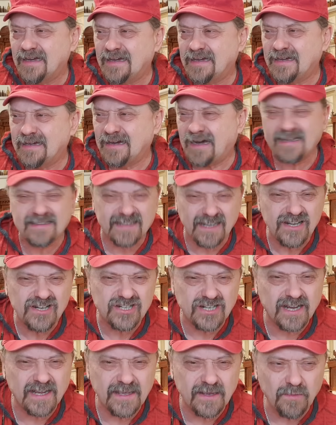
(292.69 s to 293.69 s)
э,
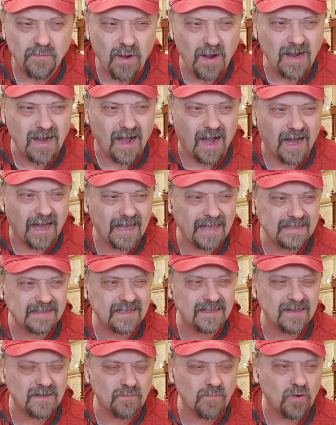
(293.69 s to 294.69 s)
отрыжка Ермака,
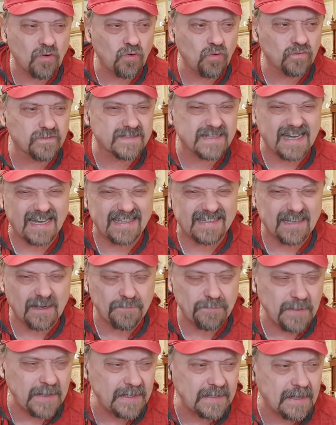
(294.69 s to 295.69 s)
это ермаковская
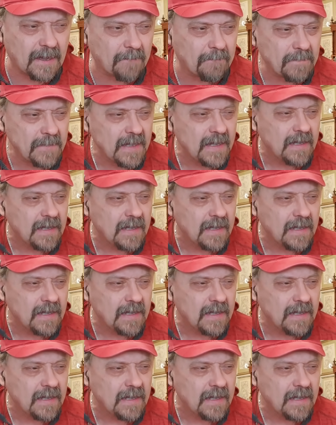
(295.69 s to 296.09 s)
торпеда,